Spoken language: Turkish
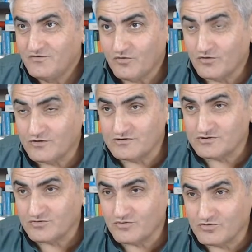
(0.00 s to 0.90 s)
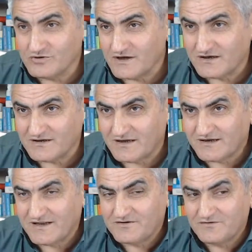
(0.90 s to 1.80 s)
Onun için o
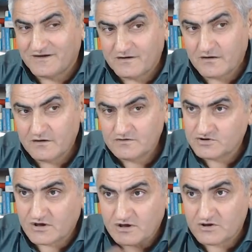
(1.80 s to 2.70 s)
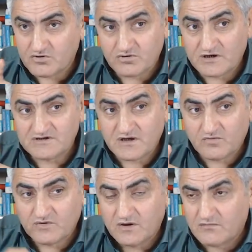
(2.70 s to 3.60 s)
uyanıklar ne diyorlar? Sarı kantaronu asla
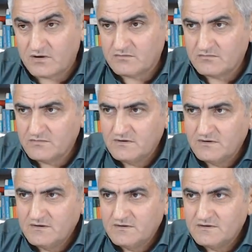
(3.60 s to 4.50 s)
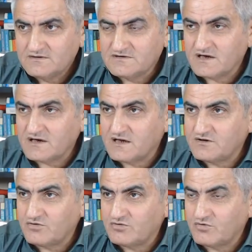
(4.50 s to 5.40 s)
kullanmayın. Sarı
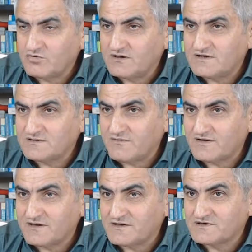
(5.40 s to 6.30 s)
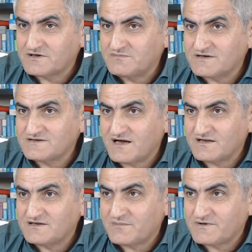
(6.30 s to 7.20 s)
kantaronu kullandığı zaman vatandaş kimyasal
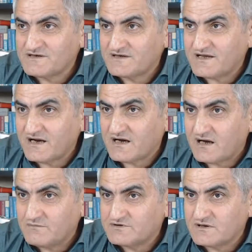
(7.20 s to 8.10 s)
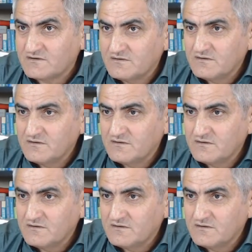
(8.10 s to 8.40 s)
antidepresana gerek kalmayacak.